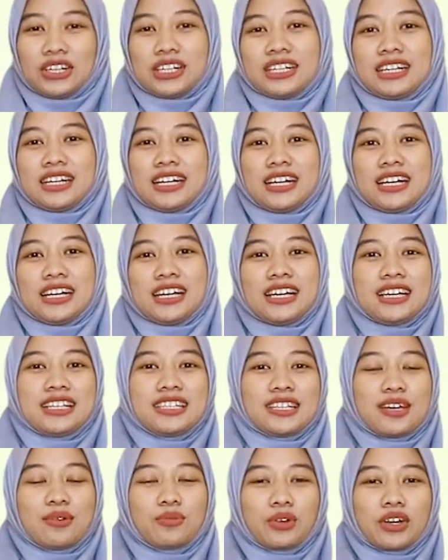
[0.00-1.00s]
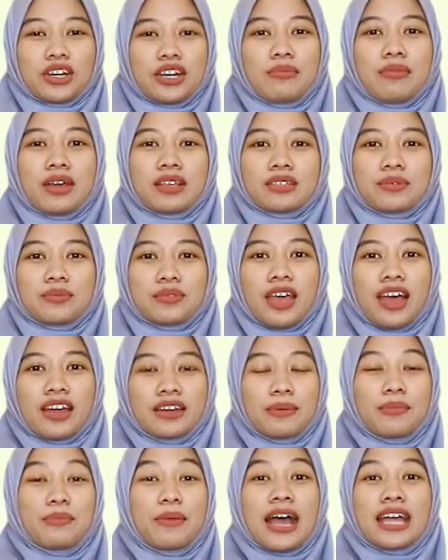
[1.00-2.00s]
Nah, jamur ini
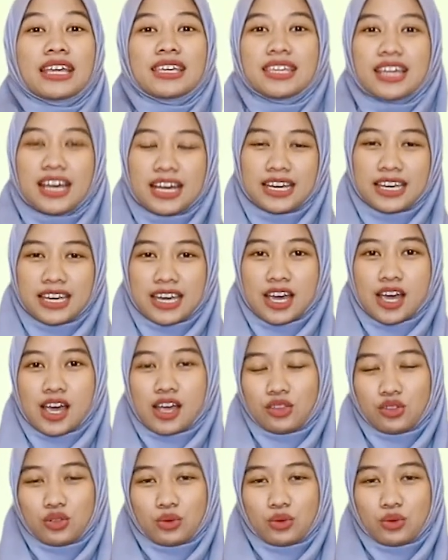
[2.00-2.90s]
macamnya ada banyak ya.